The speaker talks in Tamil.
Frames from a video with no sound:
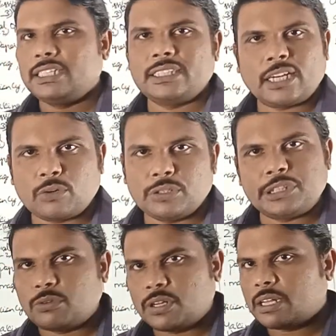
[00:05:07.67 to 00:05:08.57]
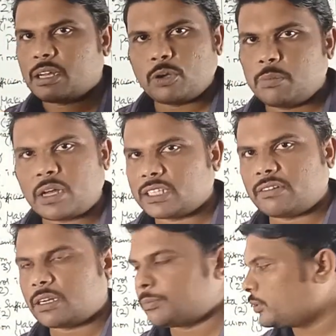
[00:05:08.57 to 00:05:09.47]
ஈஸியான கொஷின் ஒரு தான் ஒரு
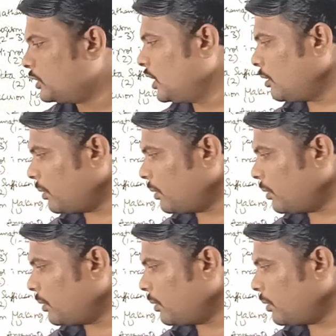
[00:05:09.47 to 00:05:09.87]
மார்க் தான் வரப்போகுது